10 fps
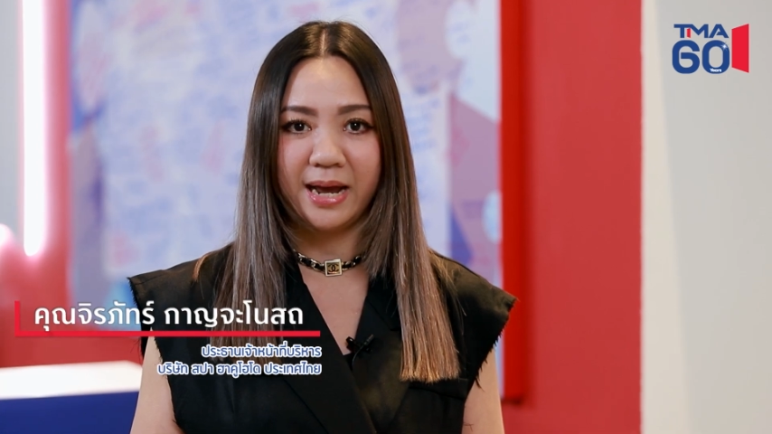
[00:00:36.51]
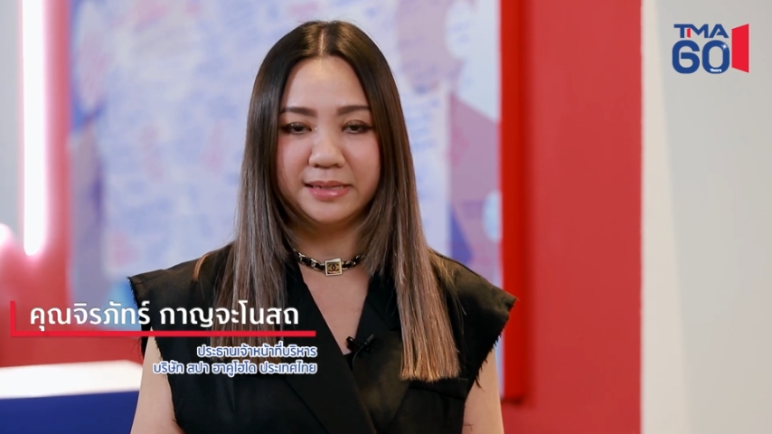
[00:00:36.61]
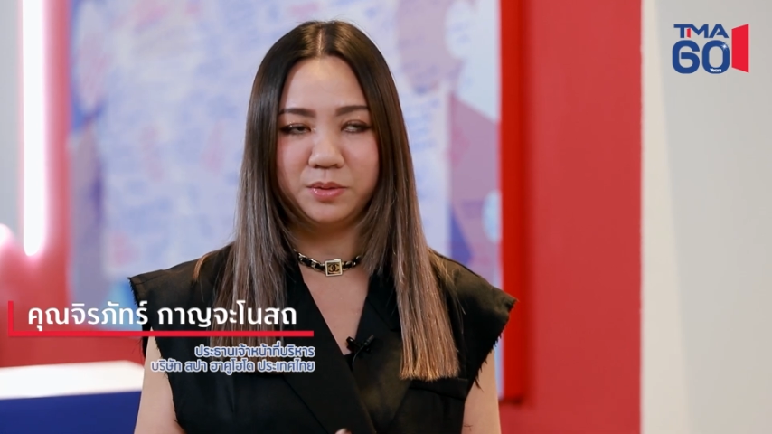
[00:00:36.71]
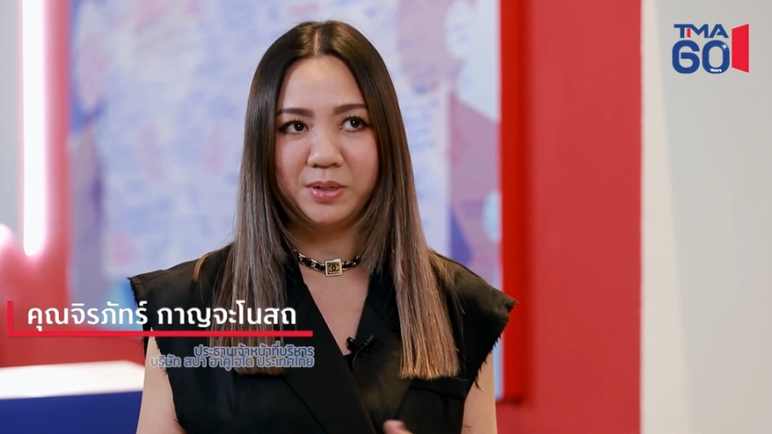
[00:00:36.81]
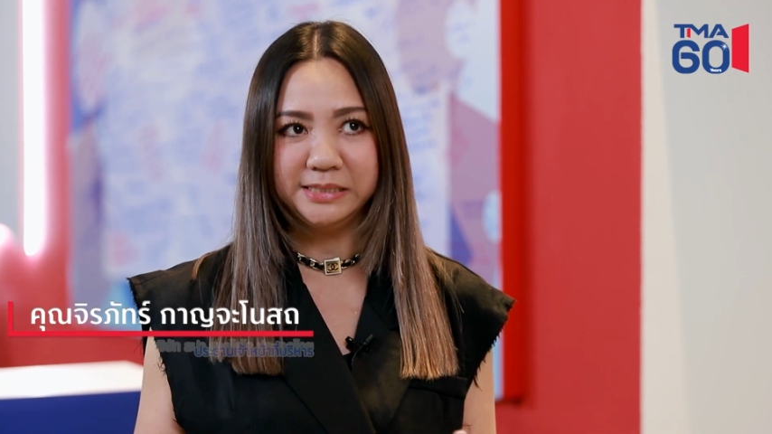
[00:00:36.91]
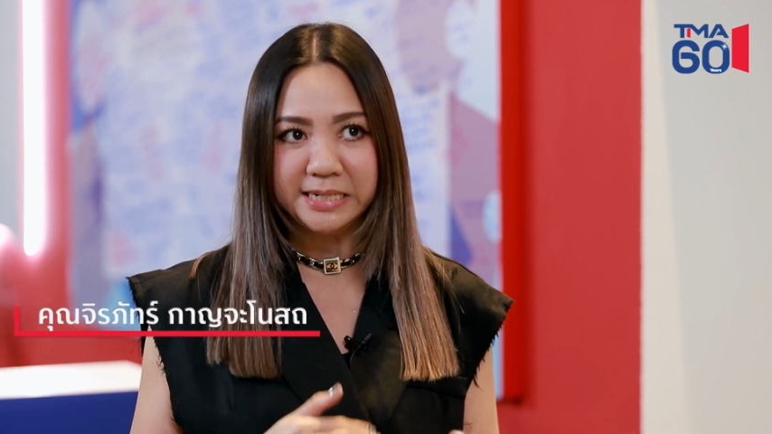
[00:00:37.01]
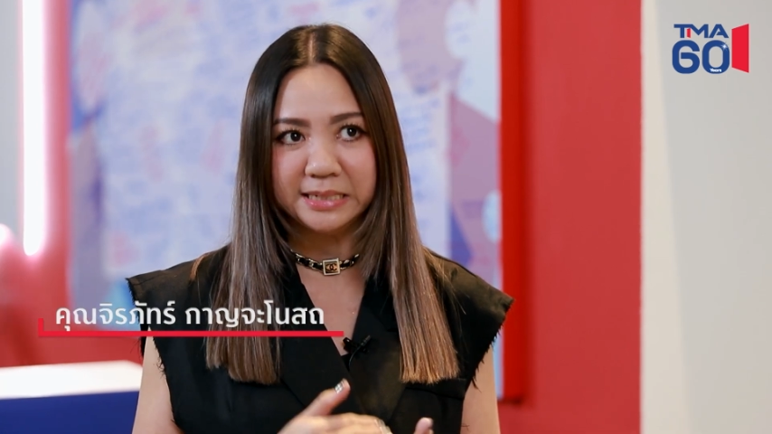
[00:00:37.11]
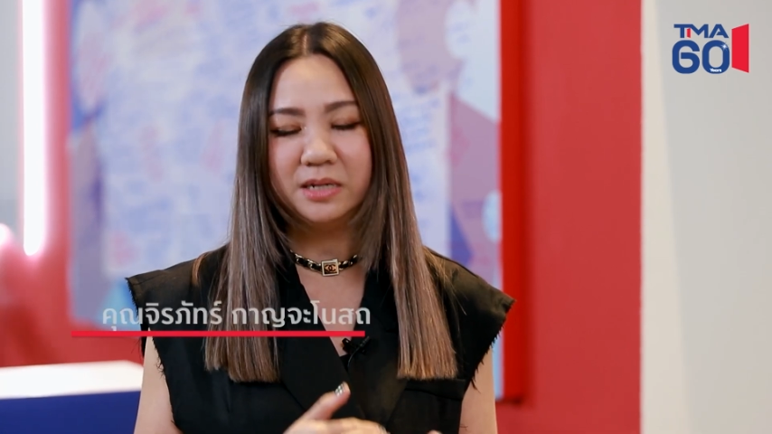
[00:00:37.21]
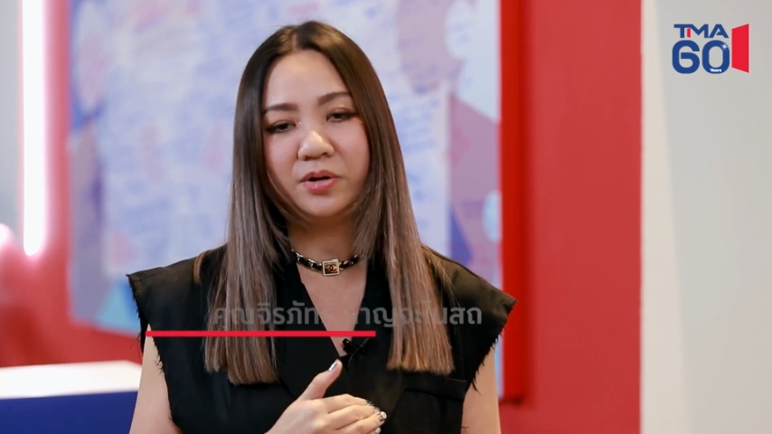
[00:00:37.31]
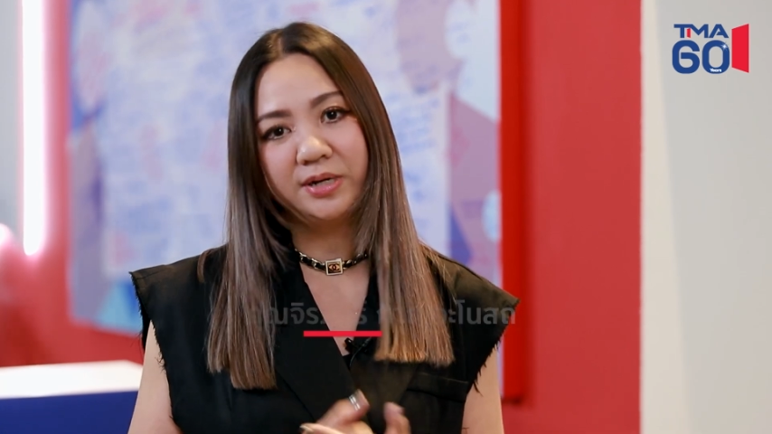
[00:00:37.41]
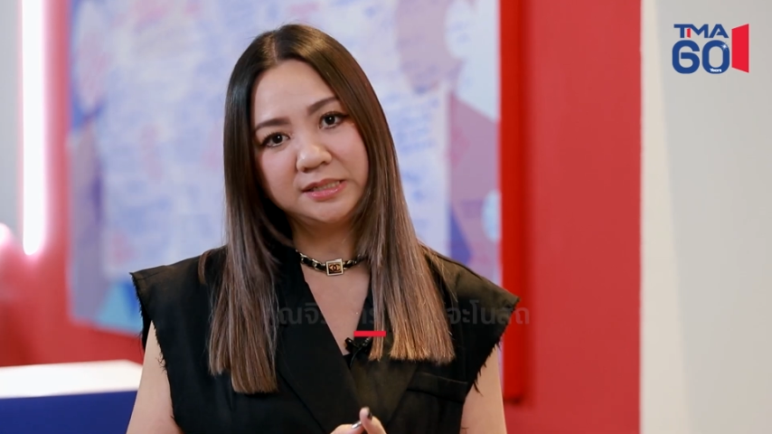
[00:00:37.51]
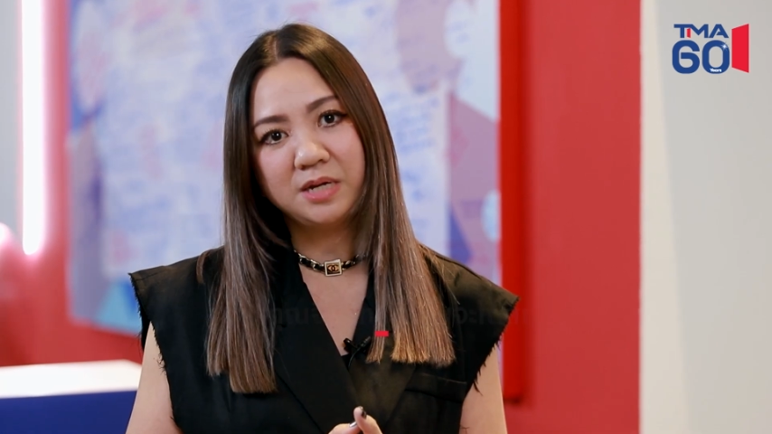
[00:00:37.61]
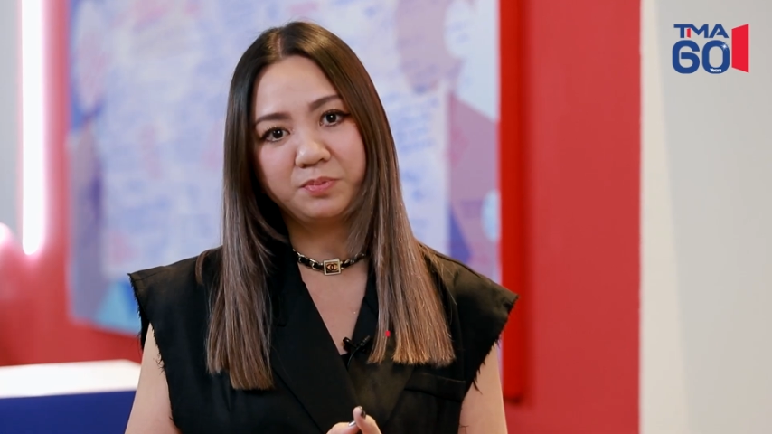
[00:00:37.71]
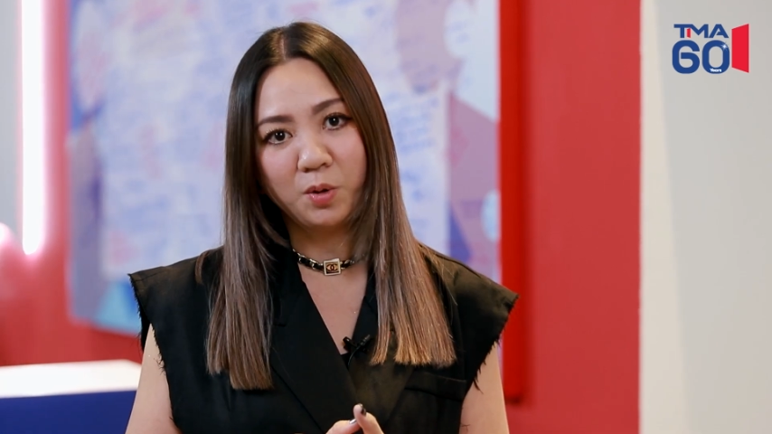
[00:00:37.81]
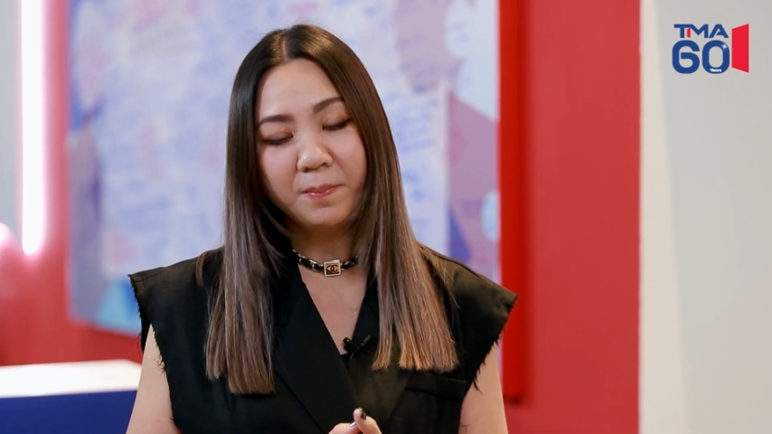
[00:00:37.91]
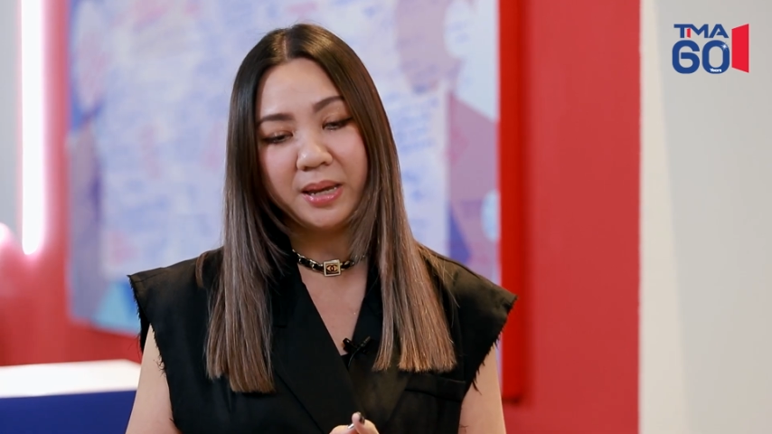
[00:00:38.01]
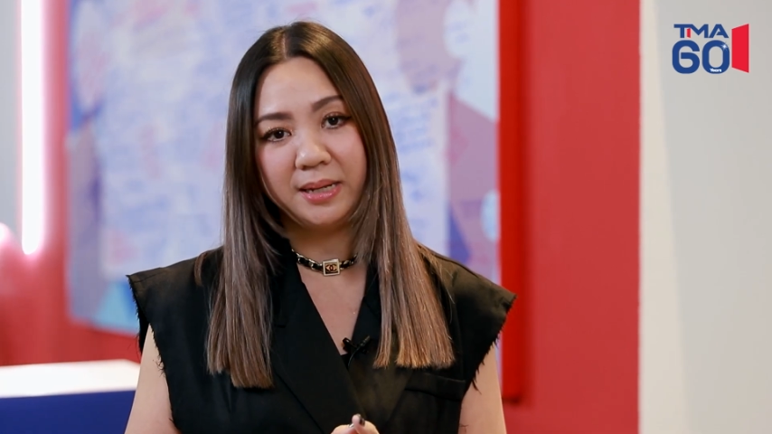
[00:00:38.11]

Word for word: นะคะจิ๊บว่าสิ่งที่ leadership ต้อง